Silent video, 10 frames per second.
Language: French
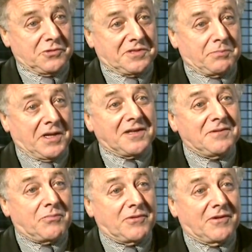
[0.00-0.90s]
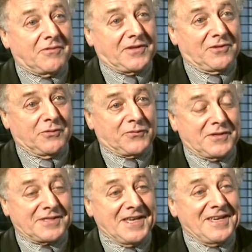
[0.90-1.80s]
ce périple en terre de
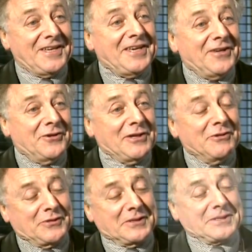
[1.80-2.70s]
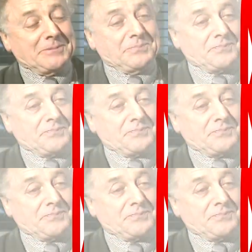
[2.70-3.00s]
France et, et en Île-de-France.